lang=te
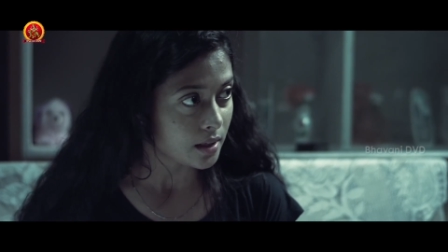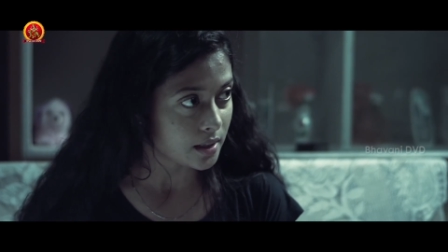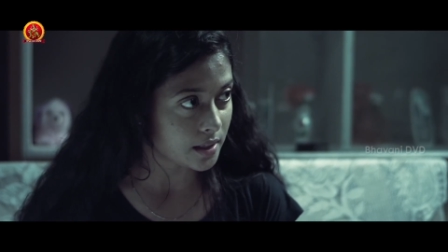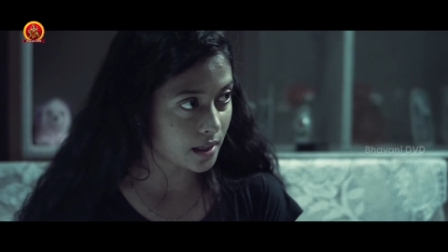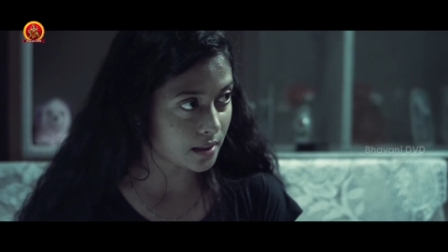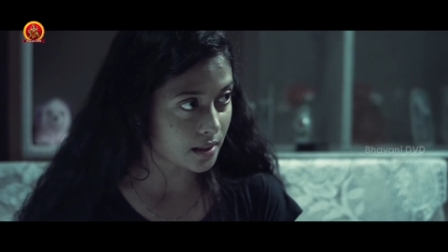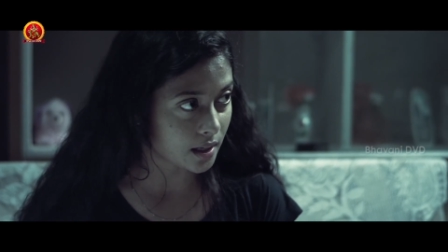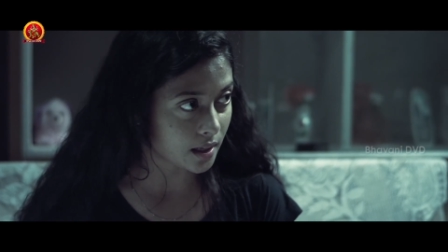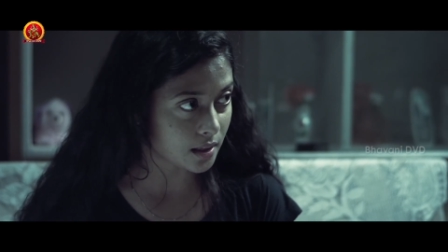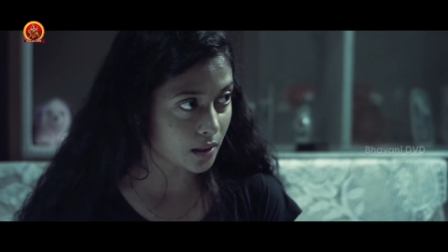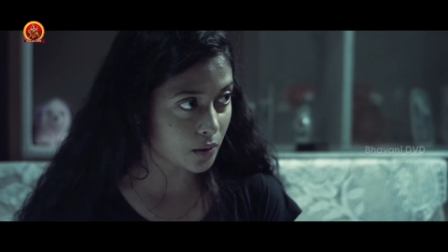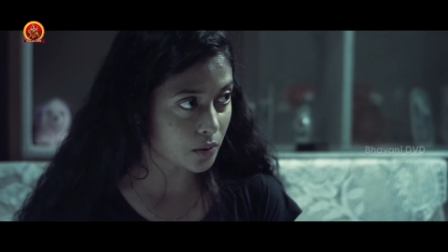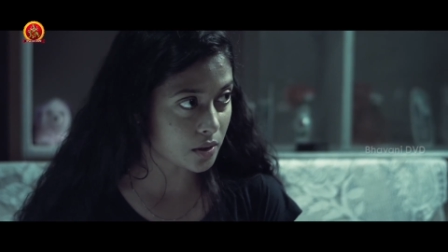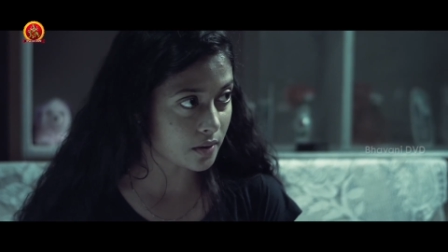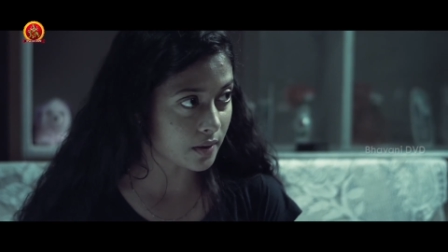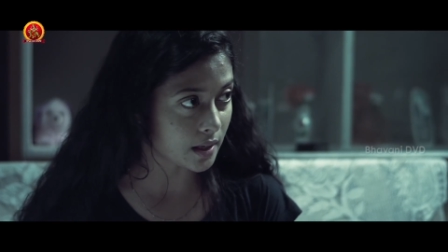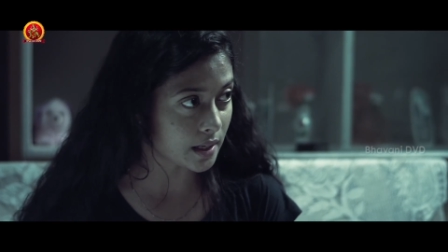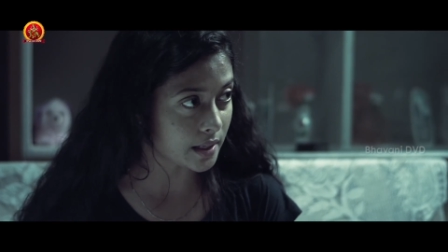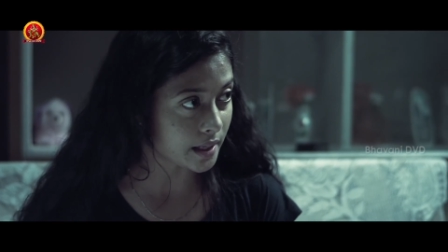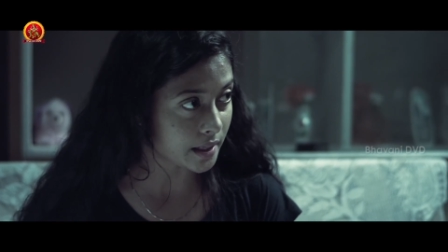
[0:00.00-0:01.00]
తప్పు చేసిన
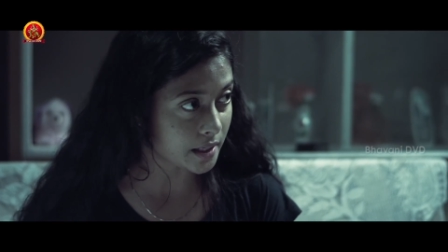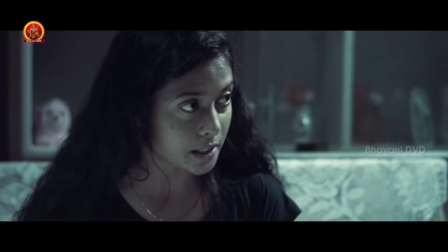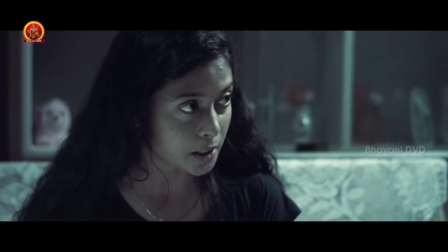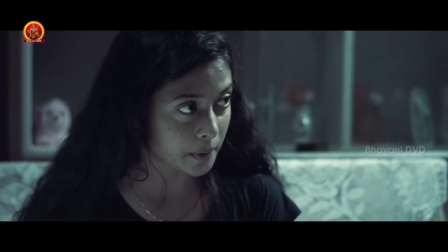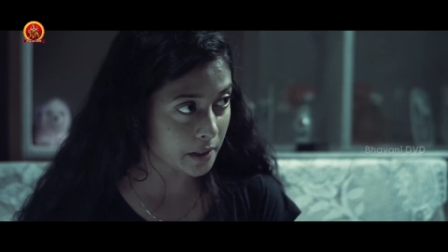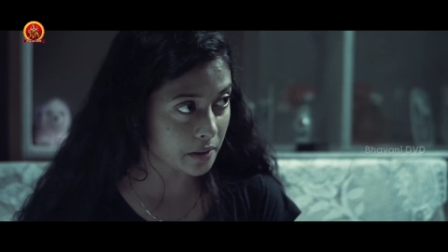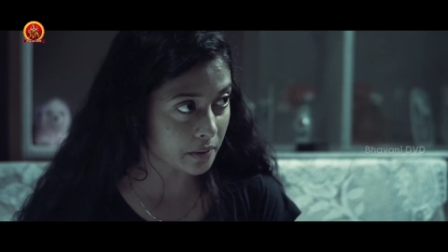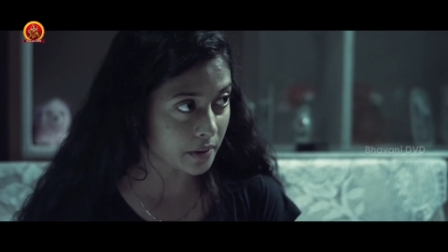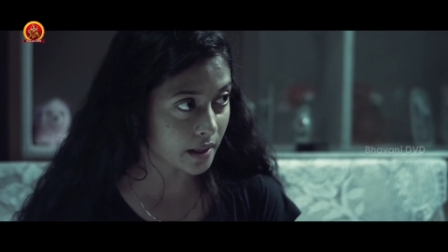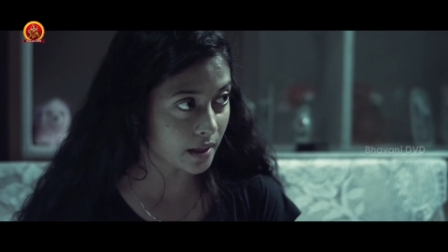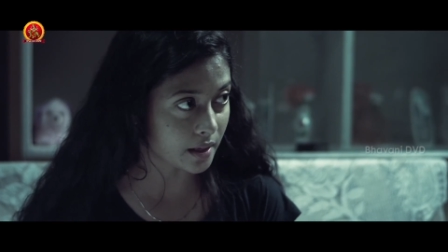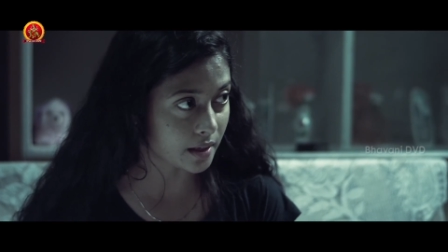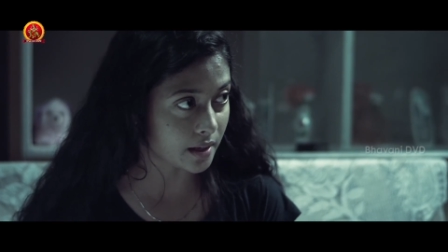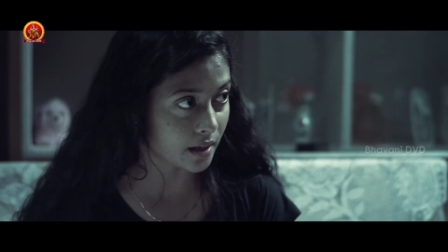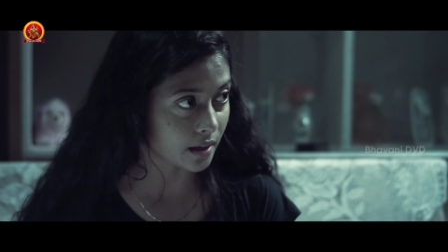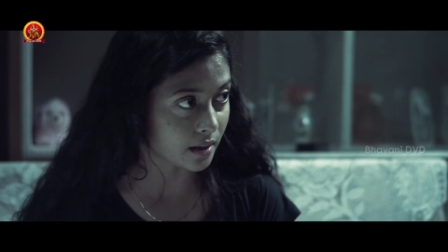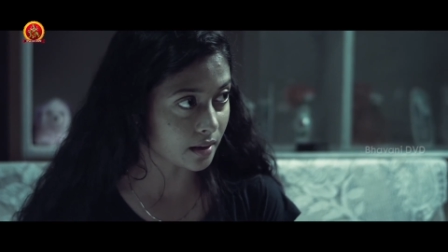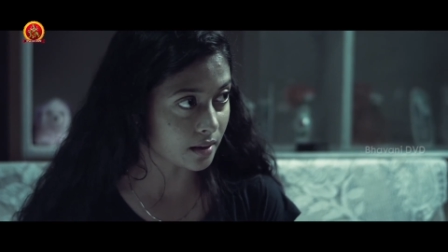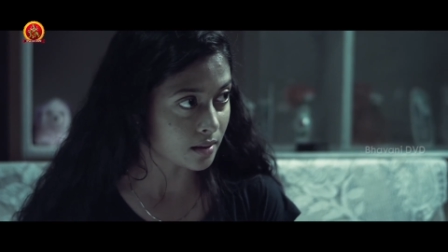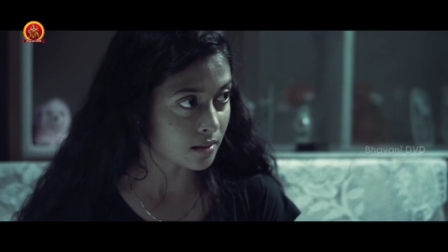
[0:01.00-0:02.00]
వాడు మాత్రం
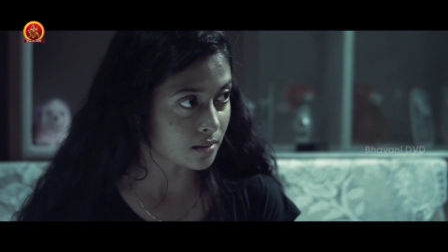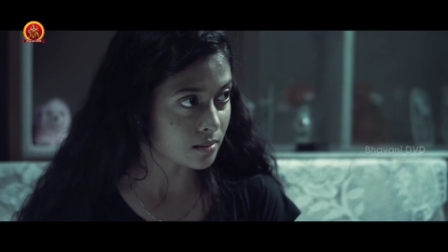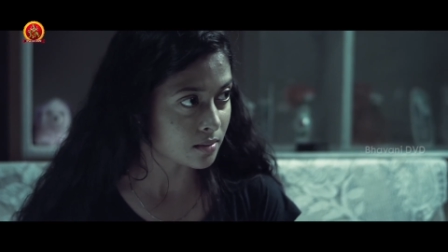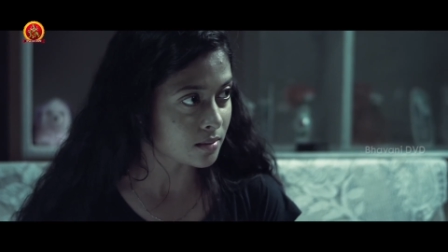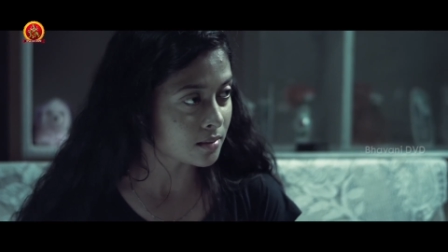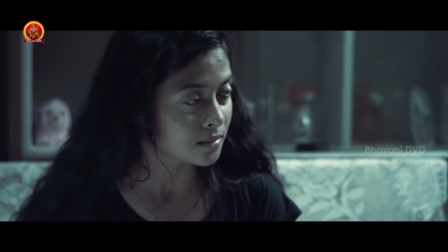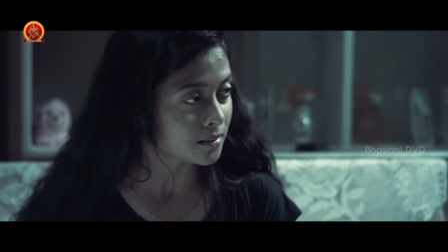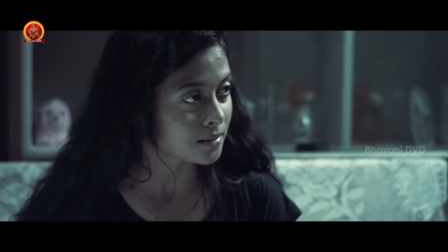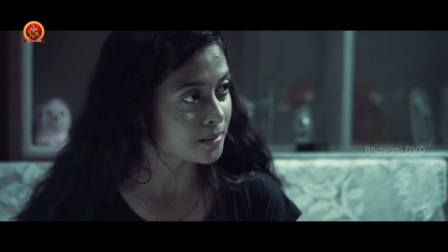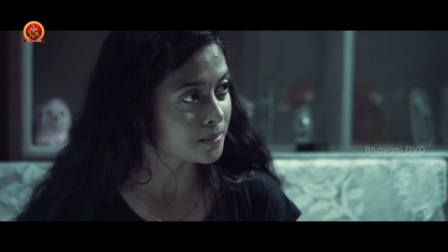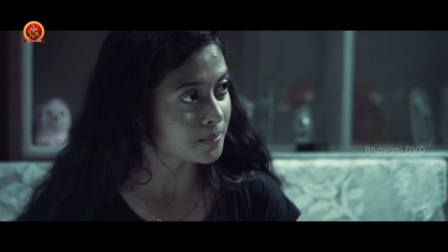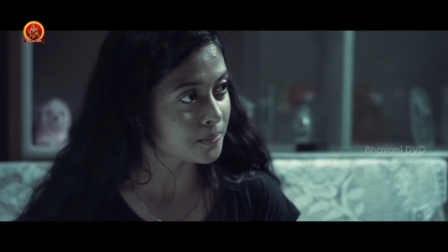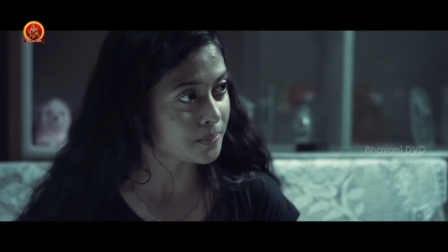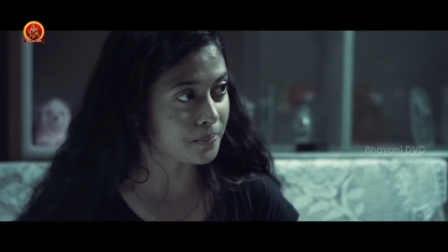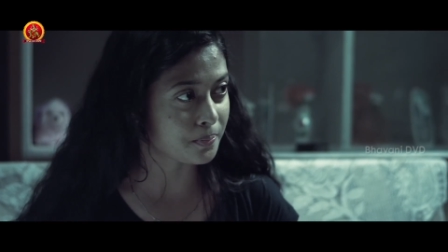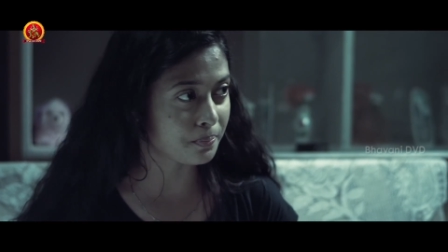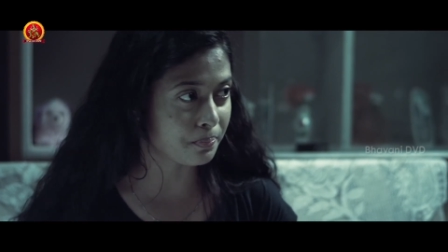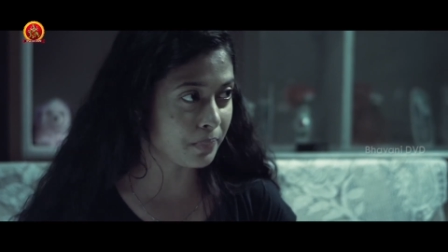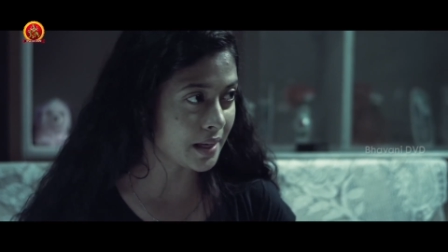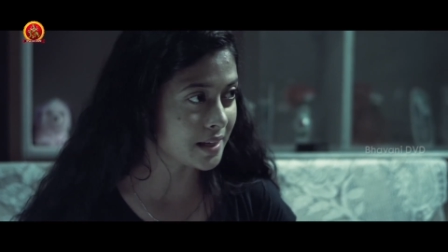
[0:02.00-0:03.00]
పారిపోతున్నాడు
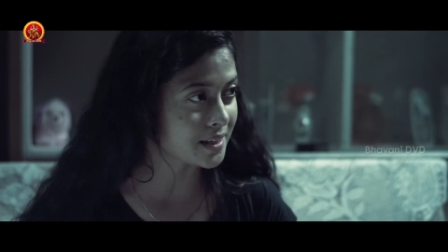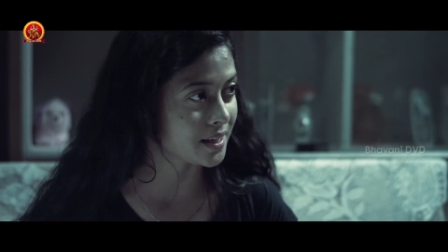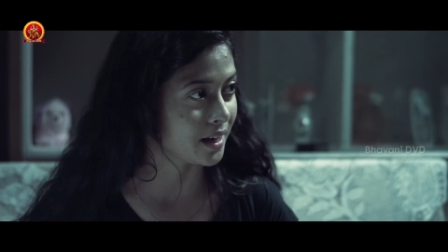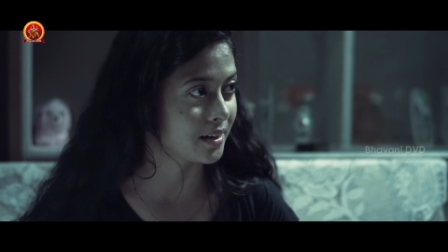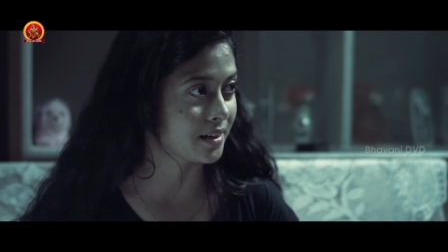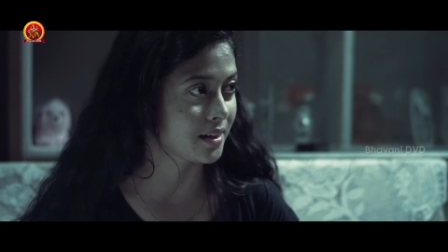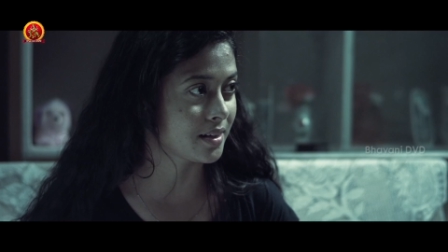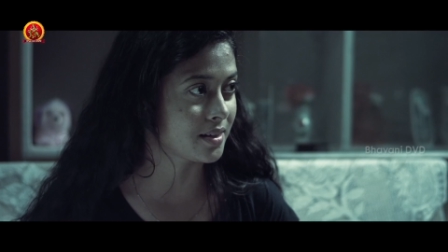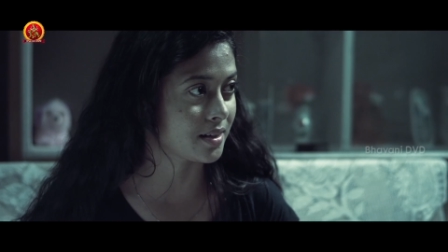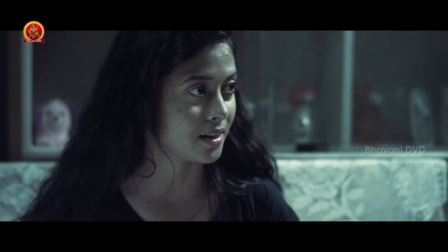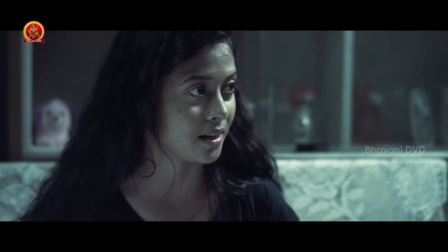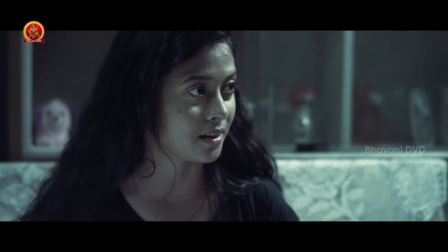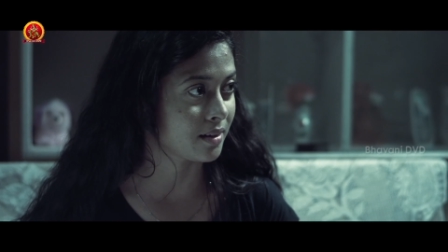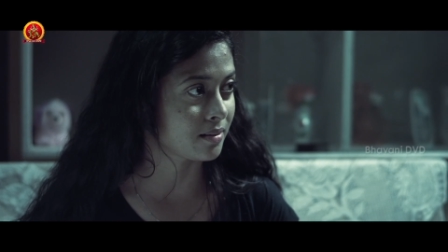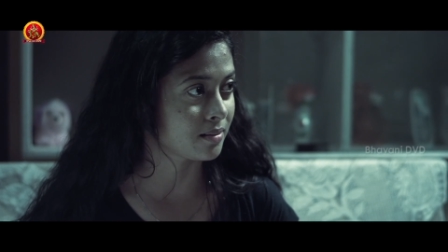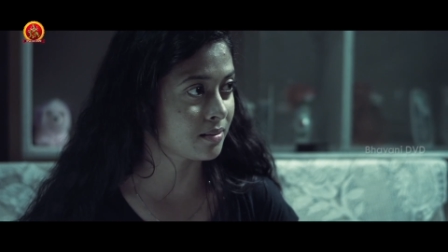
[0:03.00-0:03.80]
ప్లీజ్ అండర్స్టాండ్